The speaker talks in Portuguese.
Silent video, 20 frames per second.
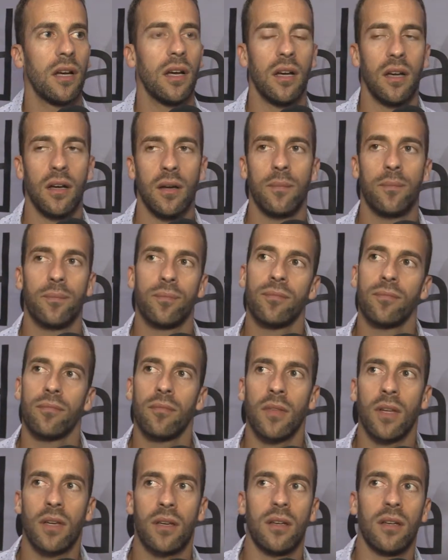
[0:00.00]
um, ehm,
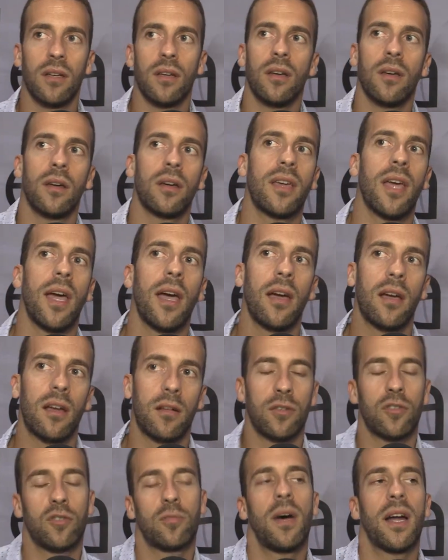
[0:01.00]
que, que, é,
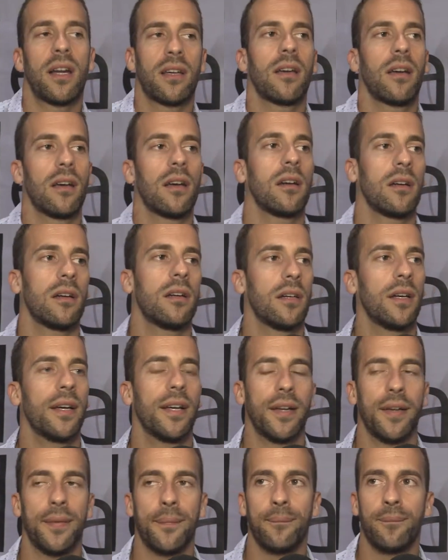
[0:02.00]
que, nos marca
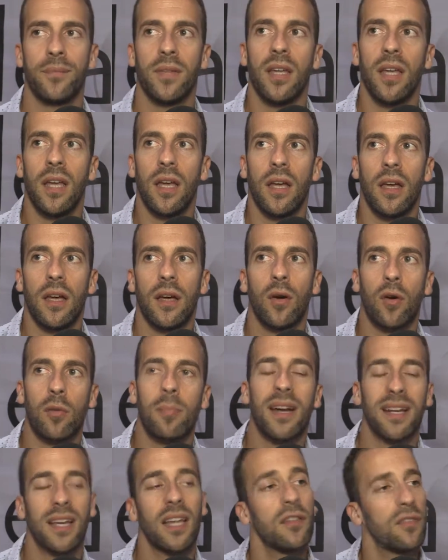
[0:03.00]
o que
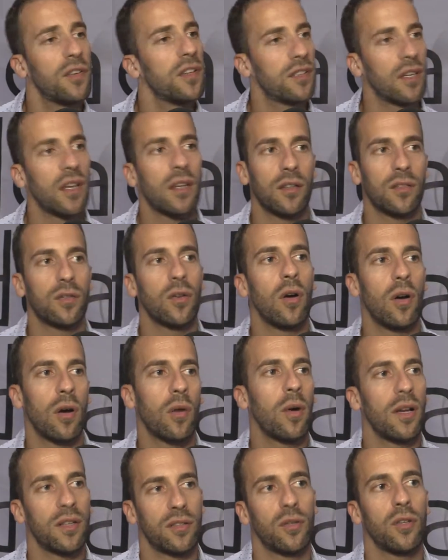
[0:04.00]
marca a diferença em relação a
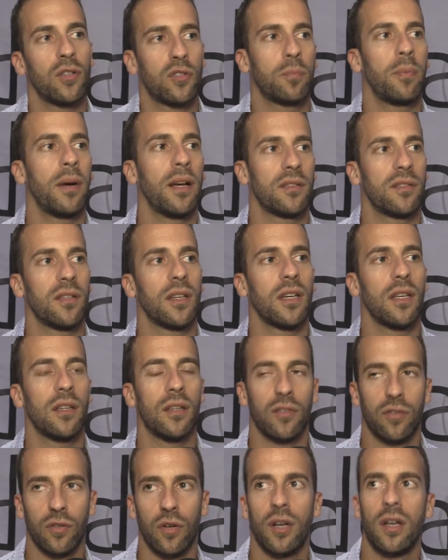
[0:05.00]
quase todos os espaços aqui
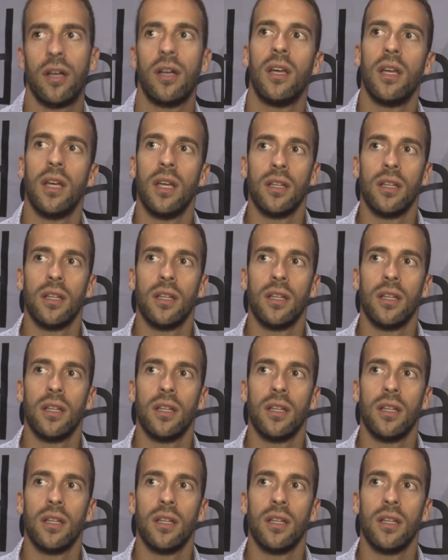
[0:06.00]
da zona.